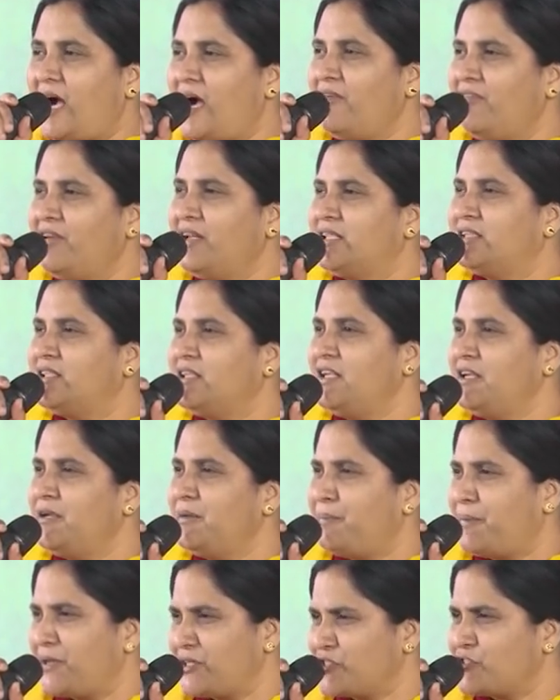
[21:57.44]
ఆ వ్యక్తిని
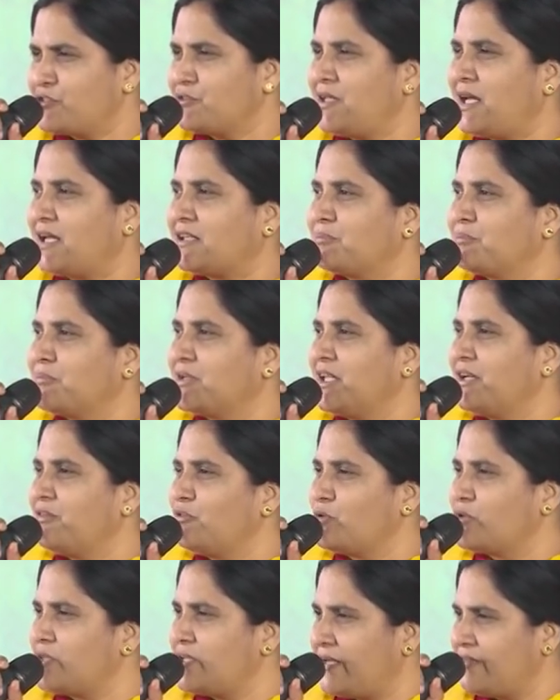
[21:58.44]

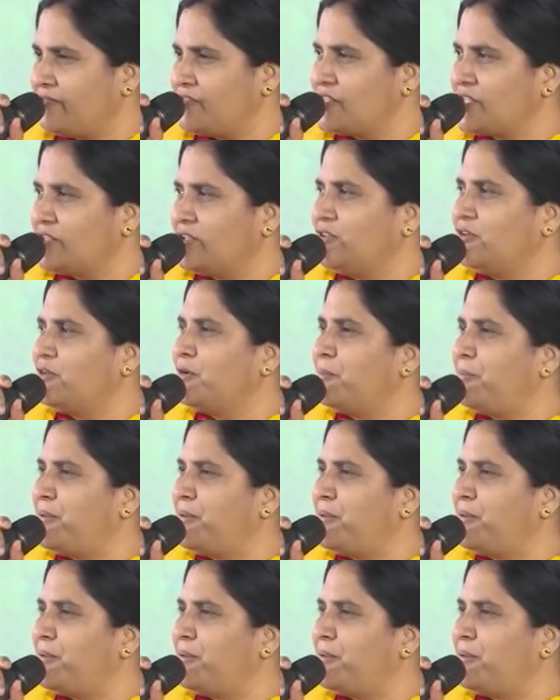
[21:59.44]
పరిశుద్ధాత్మదేవుడు దైవజనుల నుండి